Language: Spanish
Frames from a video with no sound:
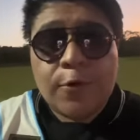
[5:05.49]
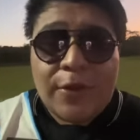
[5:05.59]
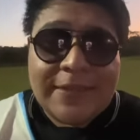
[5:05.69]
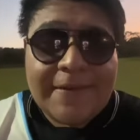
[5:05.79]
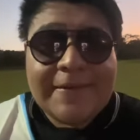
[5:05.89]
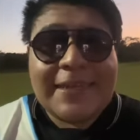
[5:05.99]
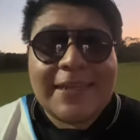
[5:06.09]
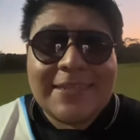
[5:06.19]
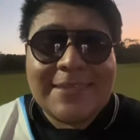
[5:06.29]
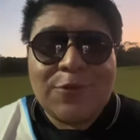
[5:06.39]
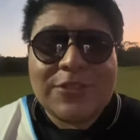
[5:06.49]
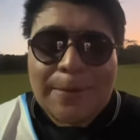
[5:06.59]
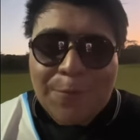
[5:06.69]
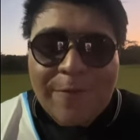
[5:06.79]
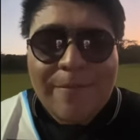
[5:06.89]
con la entrevista que le hicimos
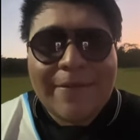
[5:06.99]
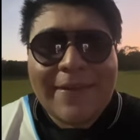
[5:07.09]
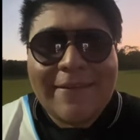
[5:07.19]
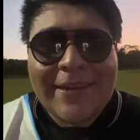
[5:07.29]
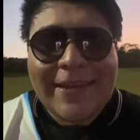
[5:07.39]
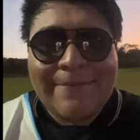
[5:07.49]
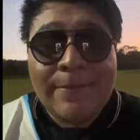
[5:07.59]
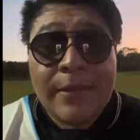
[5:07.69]
al profe Marvin Cabrera,